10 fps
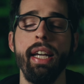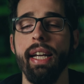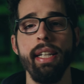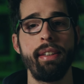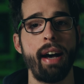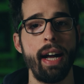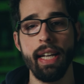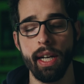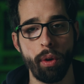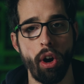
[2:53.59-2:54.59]
e in
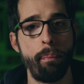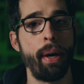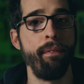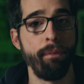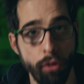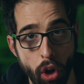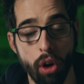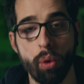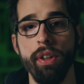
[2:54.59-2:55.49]
Italia, in Europa no,